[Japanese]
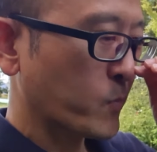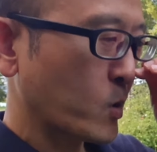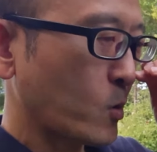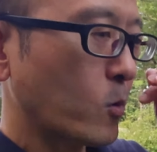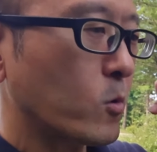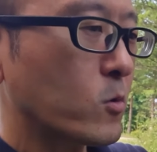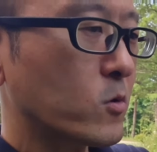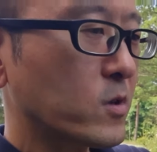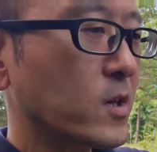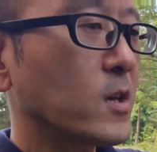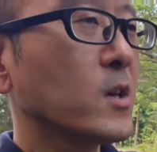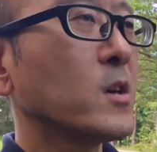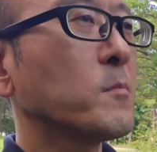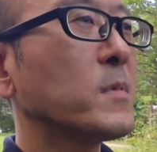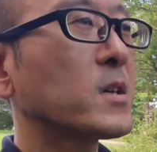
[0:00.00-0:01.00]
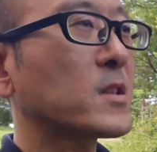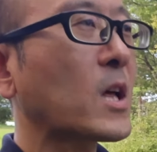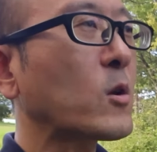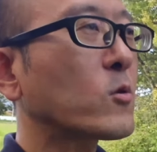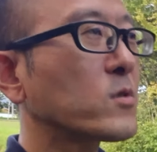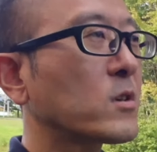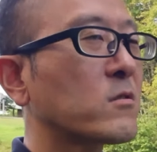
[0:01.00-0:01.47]
ところで、まあ、
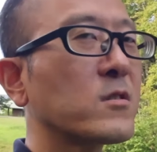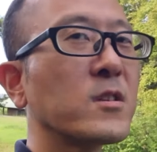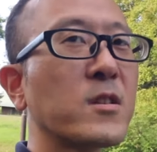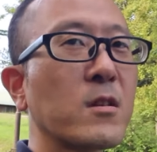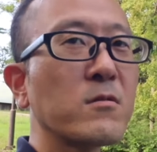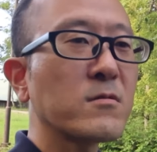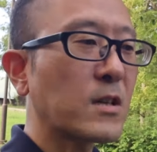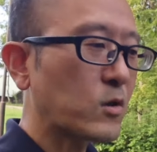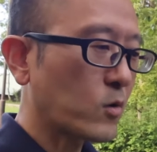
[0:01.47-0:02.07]
頼んでくれてるんだ